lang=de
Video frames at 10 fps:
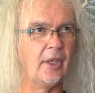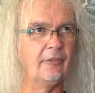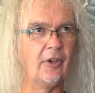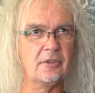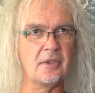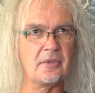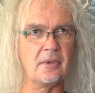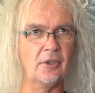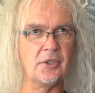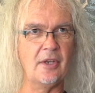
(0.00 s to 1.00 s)
im Endeffekt
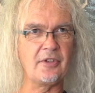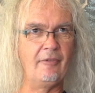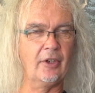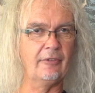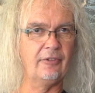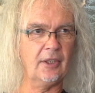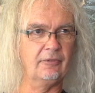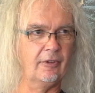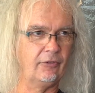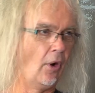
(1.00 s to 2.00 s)
ist, äh, ist einfach der
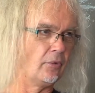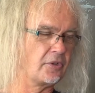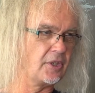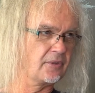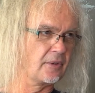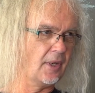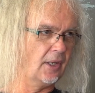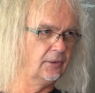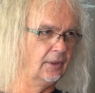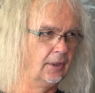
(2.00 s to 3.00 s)
Fakt, wir freuen uns hier zu
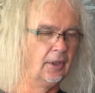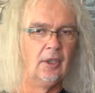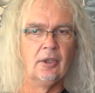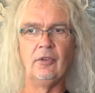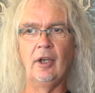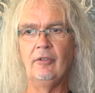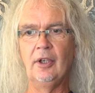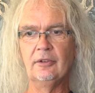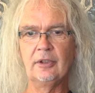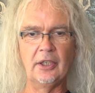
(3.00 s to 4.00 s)
sein. Ne,
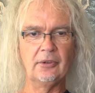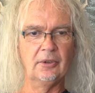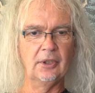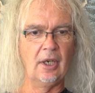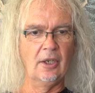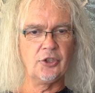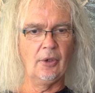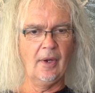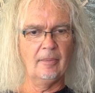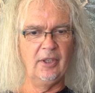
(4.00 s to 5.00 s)
werden gleich noch eine geile
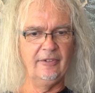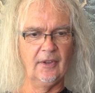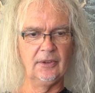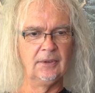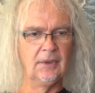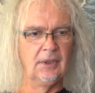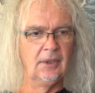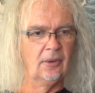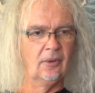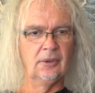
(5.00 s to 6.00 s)
Show abliefern.
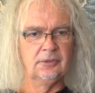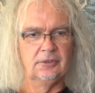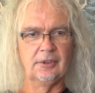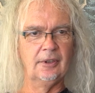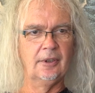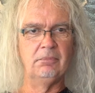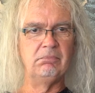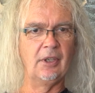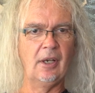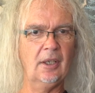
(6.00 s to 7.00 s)
Und äh,
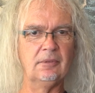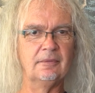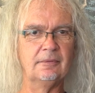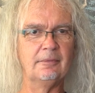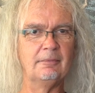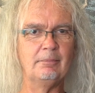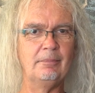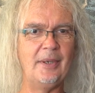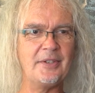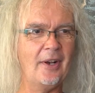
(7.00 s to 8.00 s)
ja,
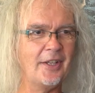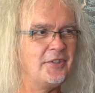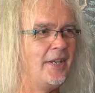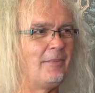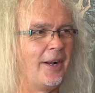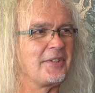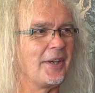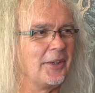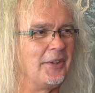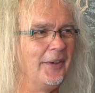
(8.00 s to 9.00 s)
besser als niemals,
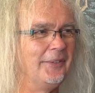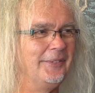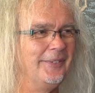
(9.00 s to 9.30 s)
sag ich, ne?